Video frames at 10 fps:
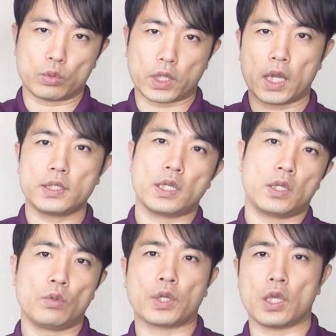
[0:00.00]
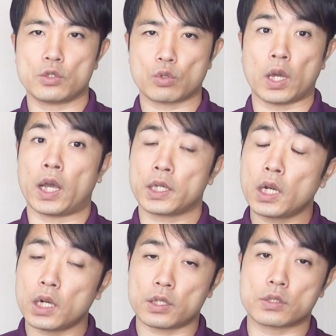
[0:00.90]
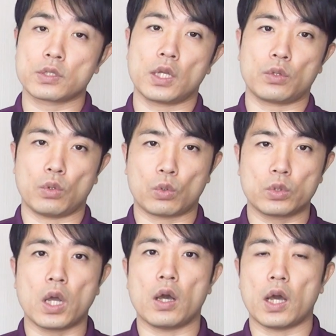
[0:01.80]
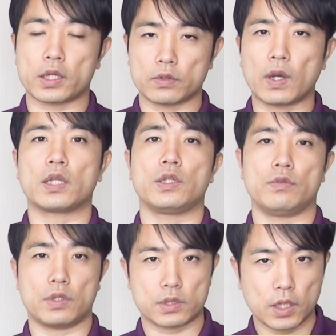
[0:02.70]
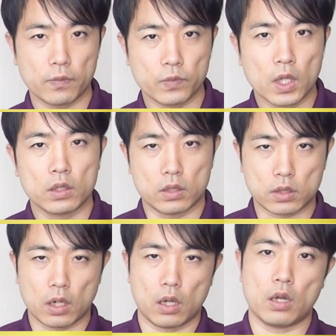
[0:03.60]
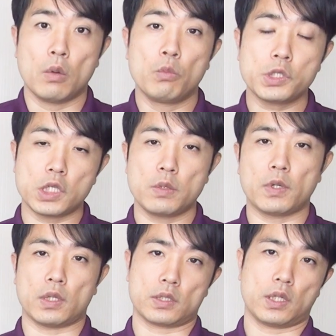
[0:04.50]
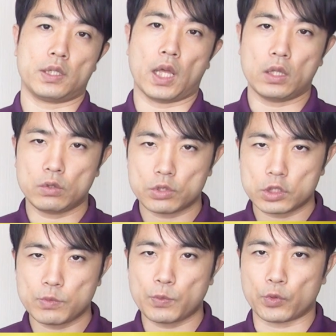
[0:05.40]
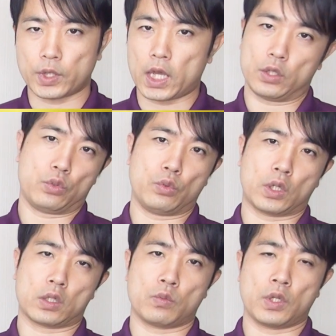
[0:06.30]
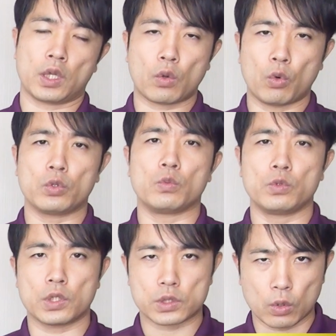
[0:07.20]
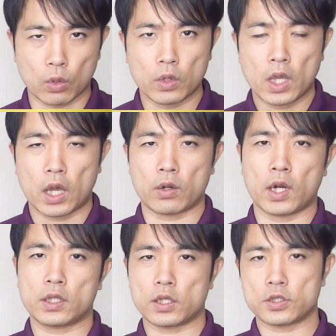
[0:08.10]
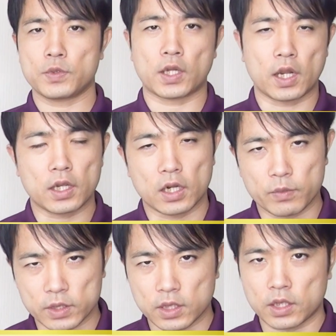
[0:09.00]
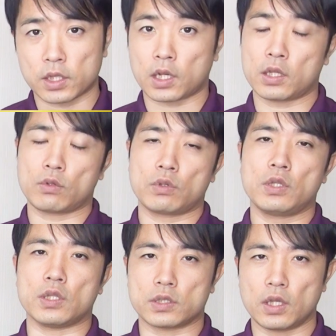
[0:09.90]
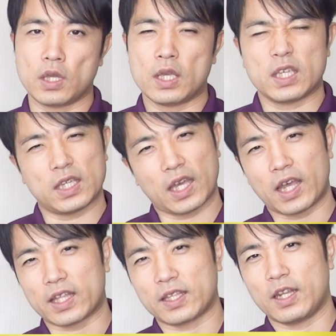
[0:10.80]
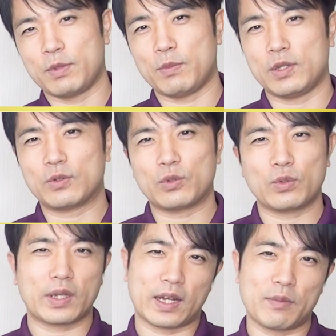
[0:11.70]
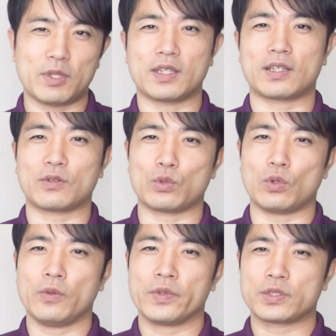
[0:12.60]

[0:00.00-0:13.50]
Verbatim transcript: の体積の減少が明らかに少ないということが分かっているんですね。ですからもし今ですね、何の趣味もないという方もね、結構多いと思うんですよ。あなた趣味が何かありますかって聞かれた時にですね、いやーテレビ見ることかななんてことを